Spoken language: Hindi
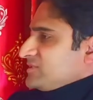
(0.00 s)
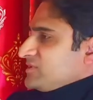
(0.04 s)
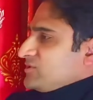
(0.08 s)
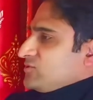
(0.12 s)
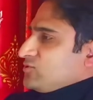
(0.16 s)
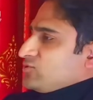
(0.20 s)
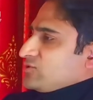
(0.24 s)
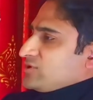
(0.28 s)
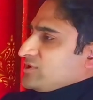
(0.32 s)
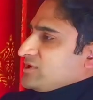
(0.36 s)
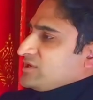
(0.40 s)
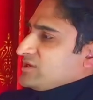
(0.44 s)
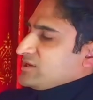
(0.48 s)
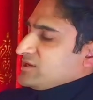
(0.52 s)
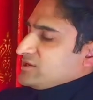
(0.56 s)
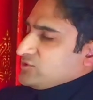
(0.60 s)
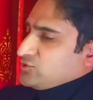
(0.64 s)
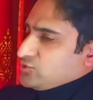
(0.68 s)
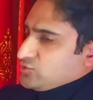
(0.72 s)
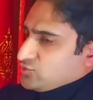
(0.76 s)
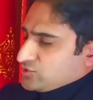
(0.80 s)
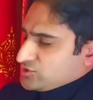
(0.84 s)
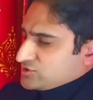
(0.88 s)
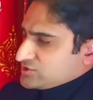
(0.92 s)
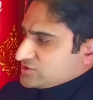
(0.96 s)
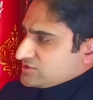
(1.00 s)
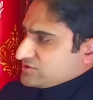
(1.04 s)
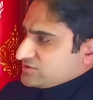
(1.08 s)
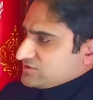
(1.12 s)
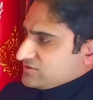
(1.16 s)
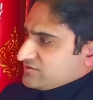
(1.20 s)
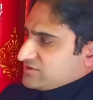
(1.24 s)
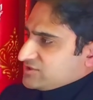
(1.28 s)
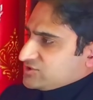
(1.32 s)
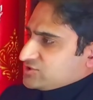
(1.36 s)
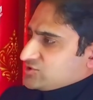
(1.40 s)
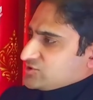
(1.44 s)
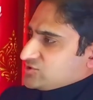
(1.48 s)
में हो रही हैं टूरिस्ट
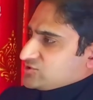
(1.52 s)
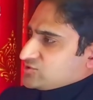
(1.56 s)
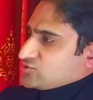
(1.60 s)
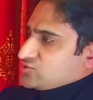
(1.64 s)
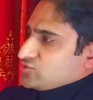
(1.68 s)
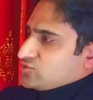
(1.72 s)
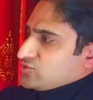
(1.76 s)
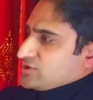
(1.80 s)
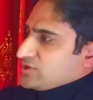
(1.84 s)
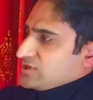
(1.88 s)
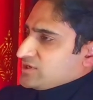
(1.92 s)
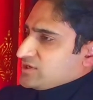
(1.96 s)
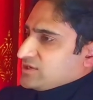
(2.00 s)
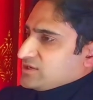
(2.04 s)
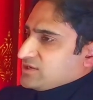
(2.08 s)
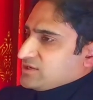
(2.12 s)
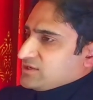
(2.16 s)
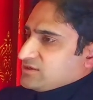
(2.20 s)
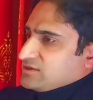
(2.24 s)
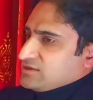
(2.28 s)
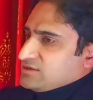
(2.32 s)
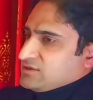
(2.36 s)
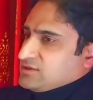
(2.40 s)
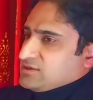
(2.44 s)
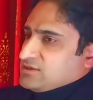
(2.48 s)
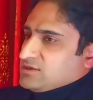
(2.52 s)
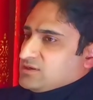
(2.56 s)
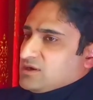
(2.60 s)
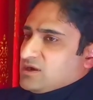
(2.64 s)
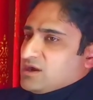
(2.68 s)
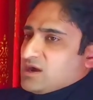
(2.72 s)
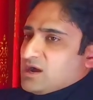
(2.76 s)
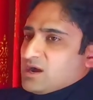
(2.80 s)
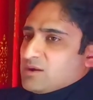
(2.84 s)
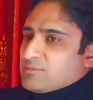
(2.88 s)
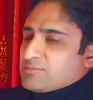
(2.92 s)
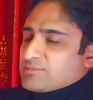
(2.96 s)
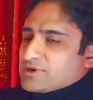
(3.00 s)
इंटरवेंशंस हो रहे हैं
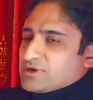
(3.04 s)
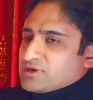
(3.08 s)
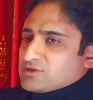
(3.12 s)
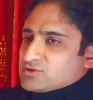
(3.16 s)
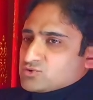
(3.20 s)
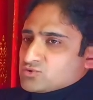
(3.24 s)
आपका